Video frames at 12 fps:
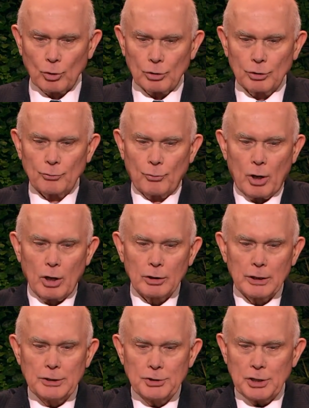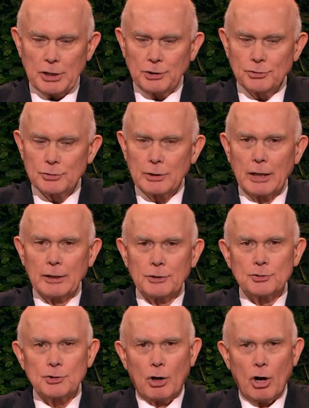世人的价值观错误
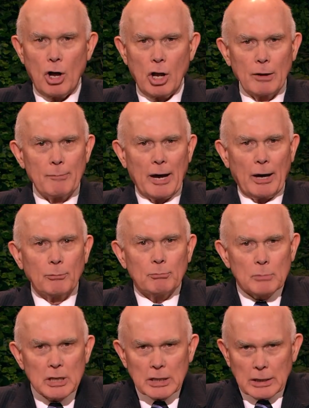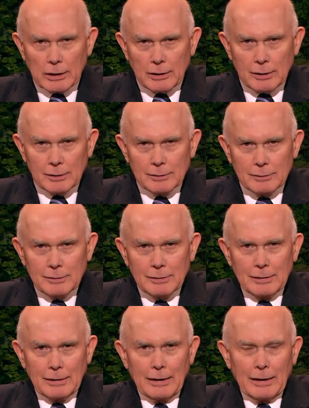的教导我们，只要顾
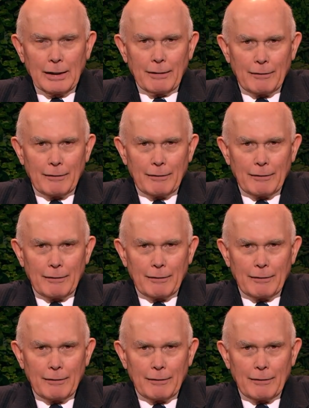自己，